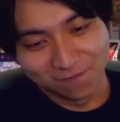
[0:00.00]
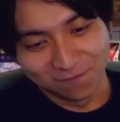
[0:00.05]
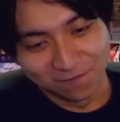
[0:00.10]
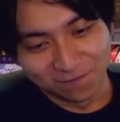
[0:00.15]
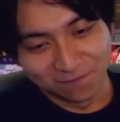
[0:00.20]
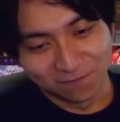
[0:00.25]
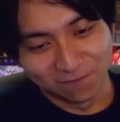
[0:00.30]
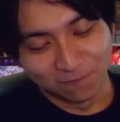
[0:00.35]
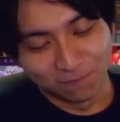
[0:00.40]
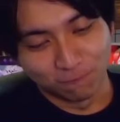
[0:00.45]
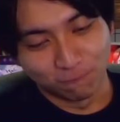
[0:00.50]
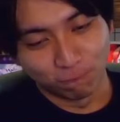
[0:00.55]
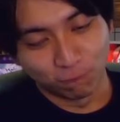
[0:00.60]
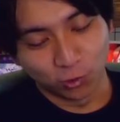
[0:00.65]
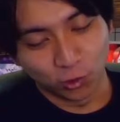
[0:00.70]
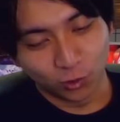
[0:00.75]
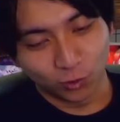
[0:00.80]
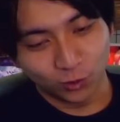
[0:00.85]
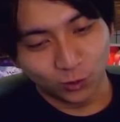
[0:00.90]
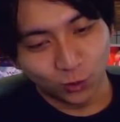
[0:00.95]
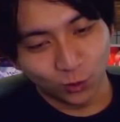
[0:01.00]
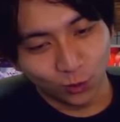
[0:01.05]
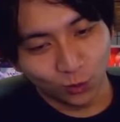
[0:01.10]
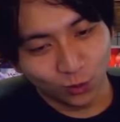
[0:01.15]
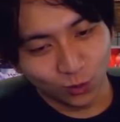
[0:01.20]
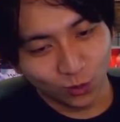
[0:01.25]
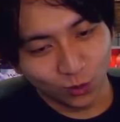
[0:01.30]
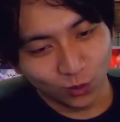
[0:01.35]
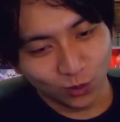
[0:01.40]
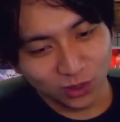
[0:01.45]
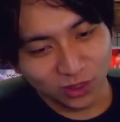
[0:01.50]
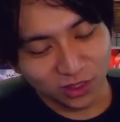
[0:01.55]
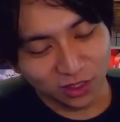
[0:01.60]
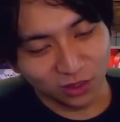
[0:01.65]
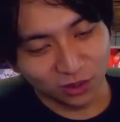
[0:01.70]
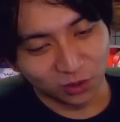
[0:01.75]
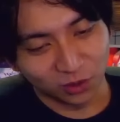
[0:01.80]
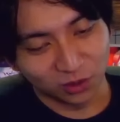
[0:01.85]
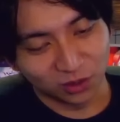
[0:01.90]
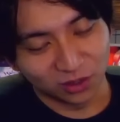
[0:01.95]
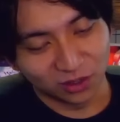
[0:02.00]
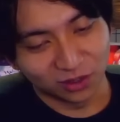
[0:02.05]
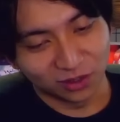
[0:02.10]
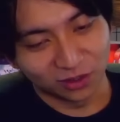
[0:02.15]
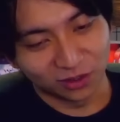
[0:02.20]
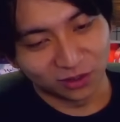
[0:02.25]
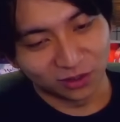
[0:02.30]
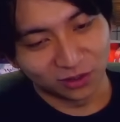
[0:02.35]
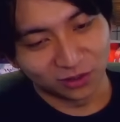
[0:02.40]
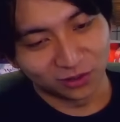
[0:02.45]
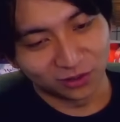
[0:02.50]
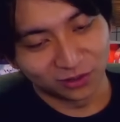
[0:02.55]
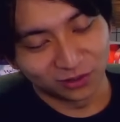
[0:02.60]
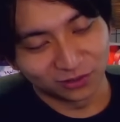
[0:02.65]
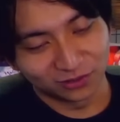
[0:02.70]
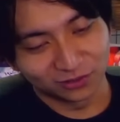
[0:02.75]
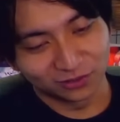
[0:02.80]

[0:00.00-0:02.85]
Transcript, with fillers: うんどうしたんやろな、